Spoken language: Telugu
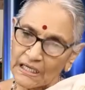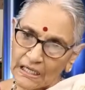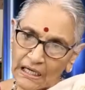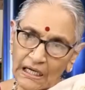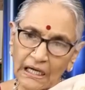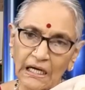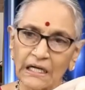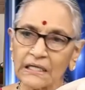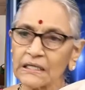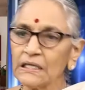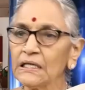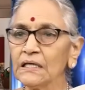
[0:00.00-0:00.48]

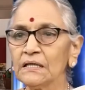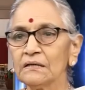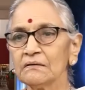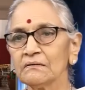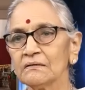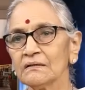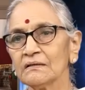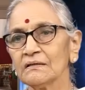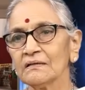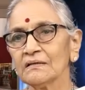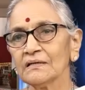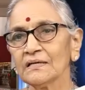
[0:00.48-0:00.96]
కానీ
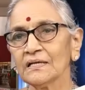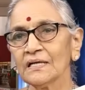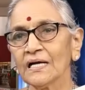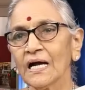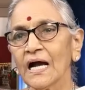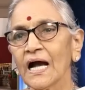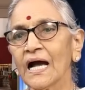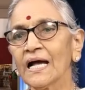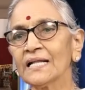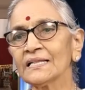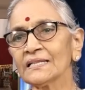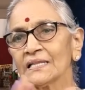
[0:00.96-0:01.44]

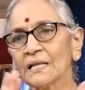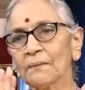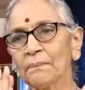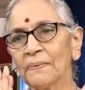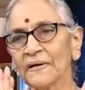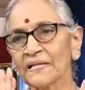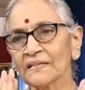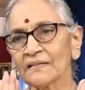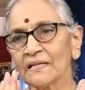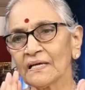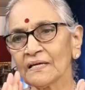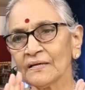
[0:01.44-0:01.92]
అంత
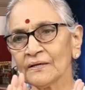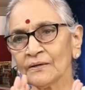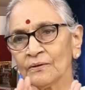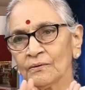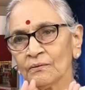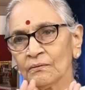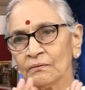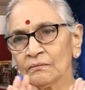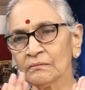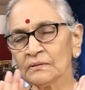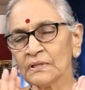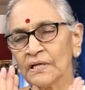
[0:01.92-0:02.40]
పెద్ద
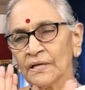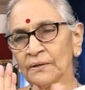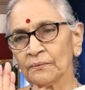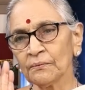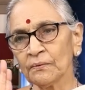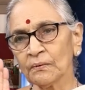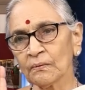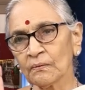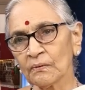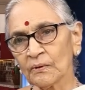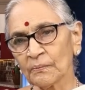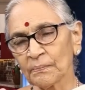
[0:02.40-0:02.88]
ఇల్లు
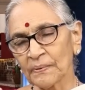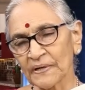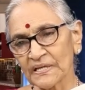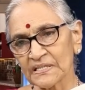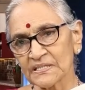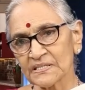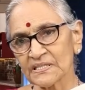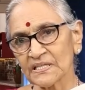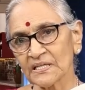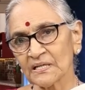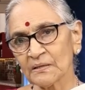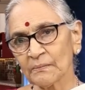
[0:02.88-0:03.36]
దేవుడికి
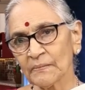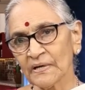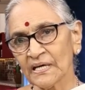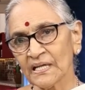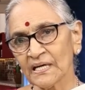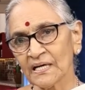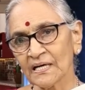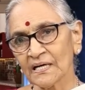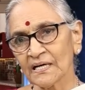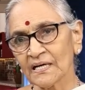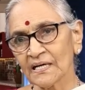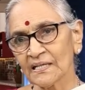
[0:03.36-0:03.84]

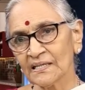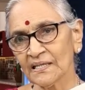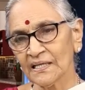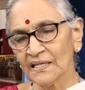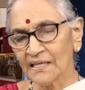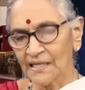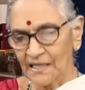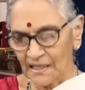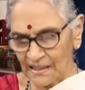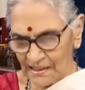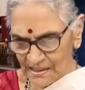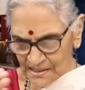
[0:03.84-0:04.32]
ప్రత్యేకమైన గది
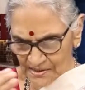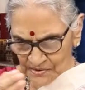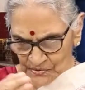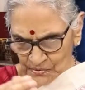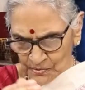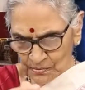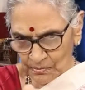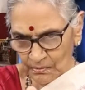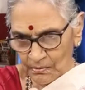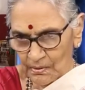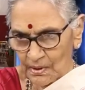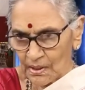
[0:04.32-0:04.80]

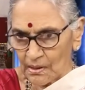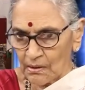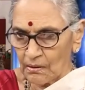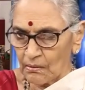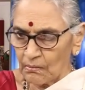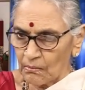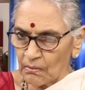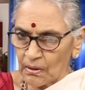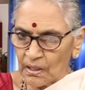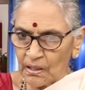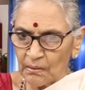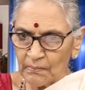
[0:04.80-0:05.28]
కనీసం
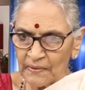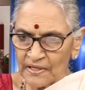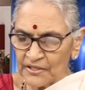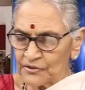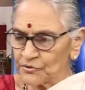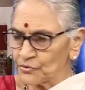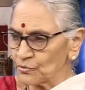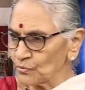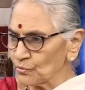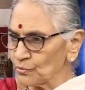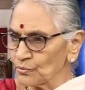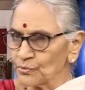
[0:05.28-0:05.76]
ఒక
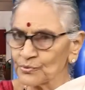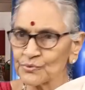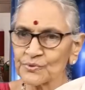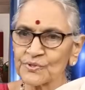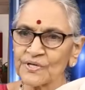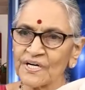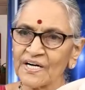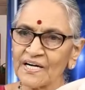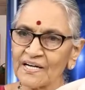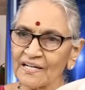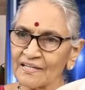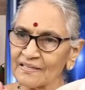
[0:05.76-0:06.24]
మనిషి
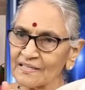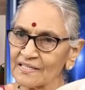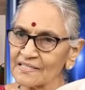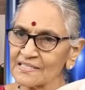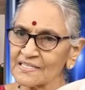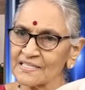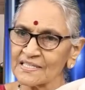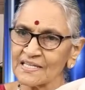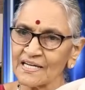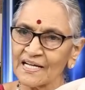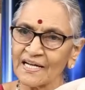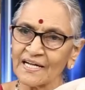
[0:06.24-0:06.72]
కూర్చునేటంత
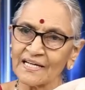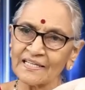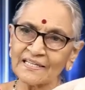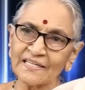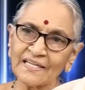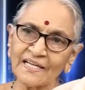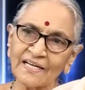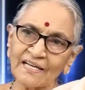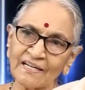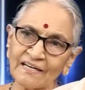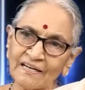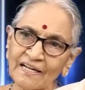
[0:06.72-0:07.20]
చిన్న
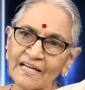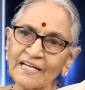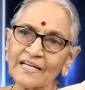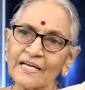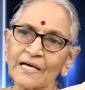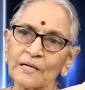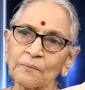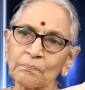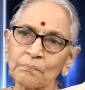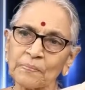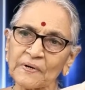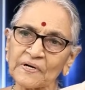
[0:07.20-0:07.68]
గదిగా అన్నా
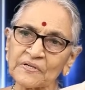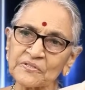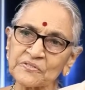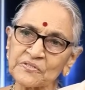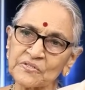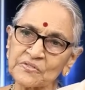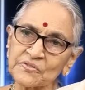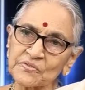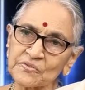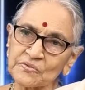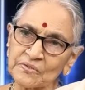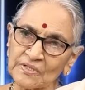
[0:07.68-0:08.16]
ఏర్పాటు
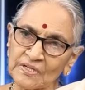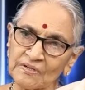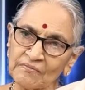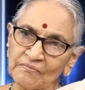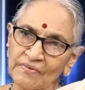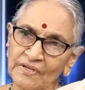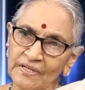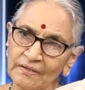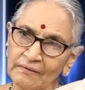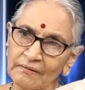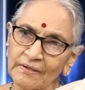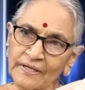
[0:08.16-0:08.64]
చేసుకునే
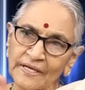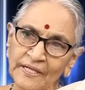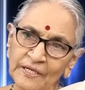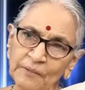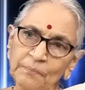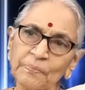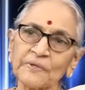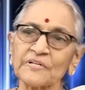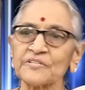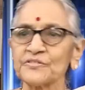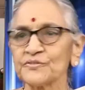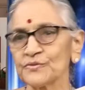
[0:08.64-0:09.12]
వీలు
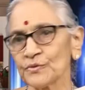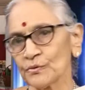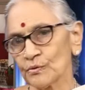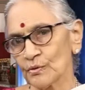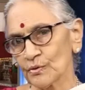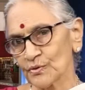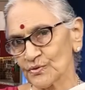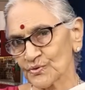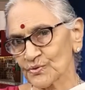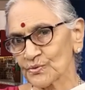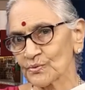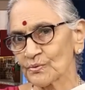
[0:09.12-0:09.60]
లేని
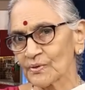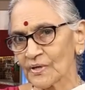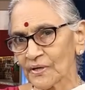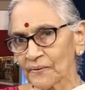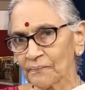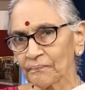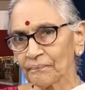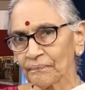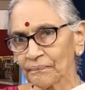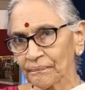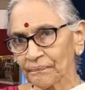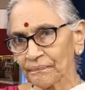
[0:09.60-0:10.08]
పరిస్థితులు
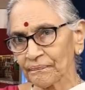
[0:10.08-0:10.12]
వస్తున్నాయి